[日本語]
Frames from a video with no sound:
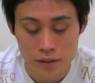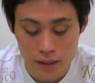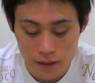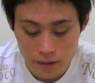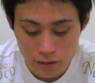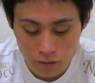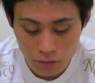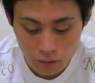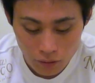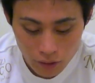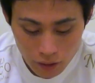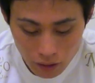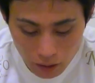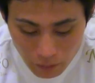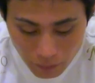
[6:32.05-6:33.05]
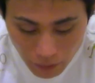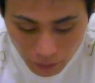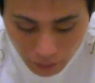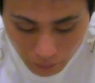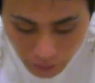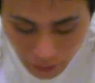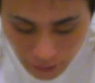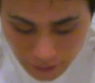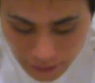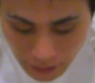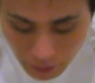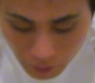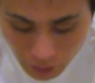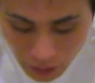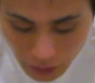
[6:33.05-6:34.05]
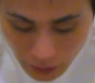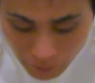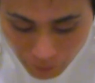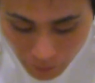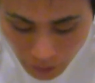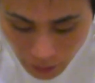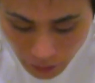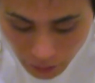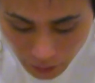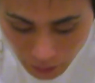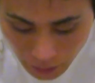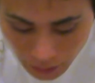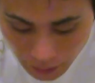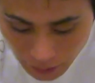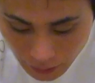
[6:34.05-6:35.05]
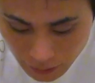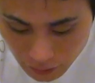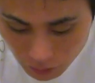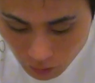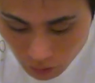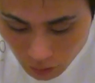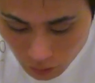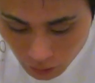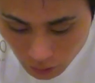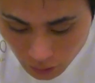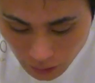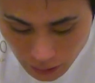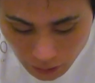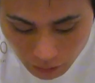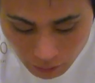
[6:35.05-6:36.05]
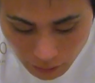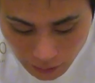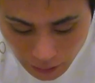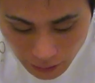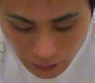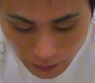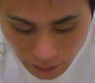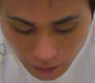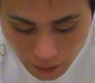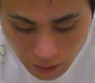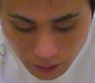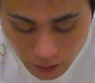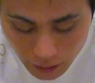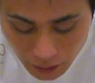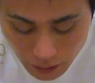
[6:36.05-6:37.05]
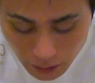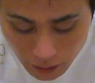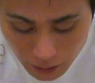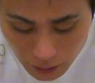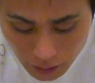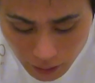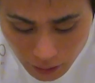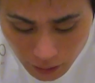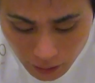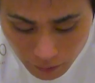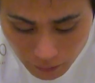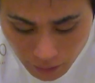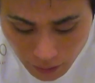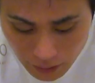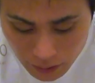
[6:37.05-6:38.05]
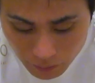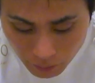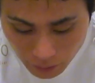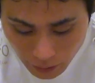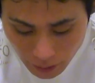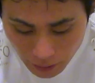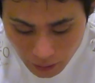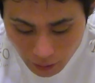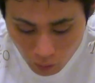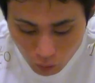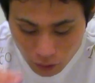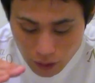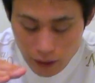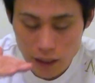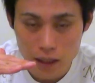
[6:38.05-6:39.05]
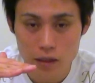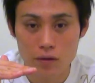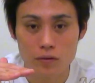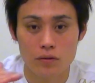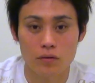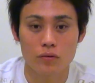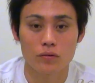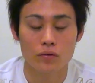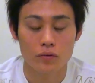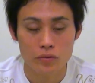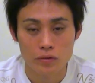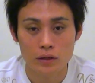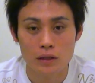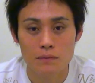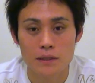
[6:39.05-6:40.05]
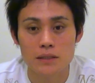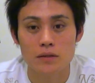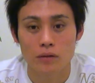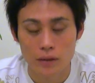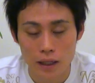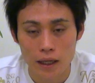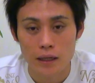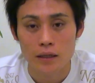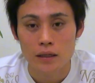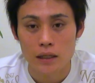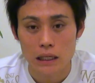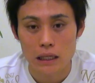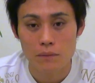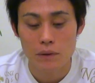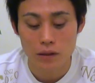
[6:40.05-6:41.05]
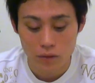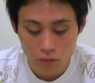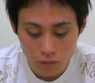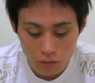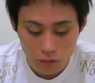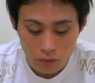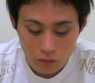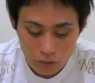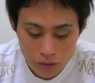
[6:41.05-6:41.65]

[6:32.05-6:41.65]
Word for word: みな、その、今、えー、最後に、えー、すごくキックが蹴れて、えー、テンションもね、え固定できるってことを言ってますので、今の